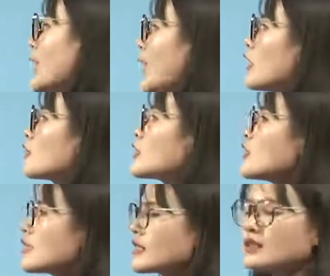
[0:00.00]
然后
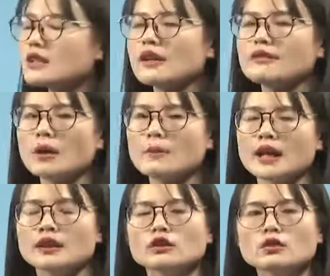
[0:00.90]
这一些方
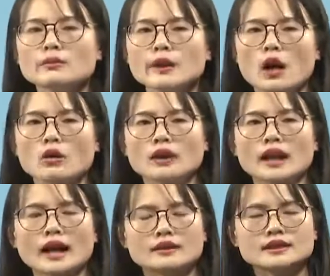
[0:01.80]
面都描绘
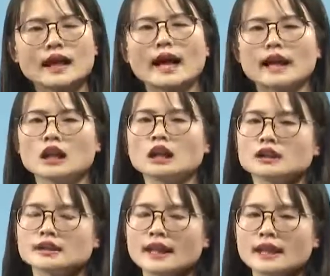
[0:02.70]
了太
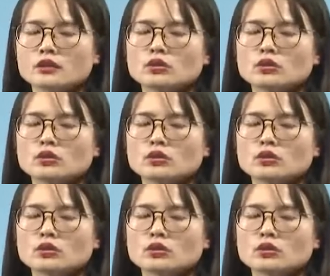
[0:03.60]
和殿。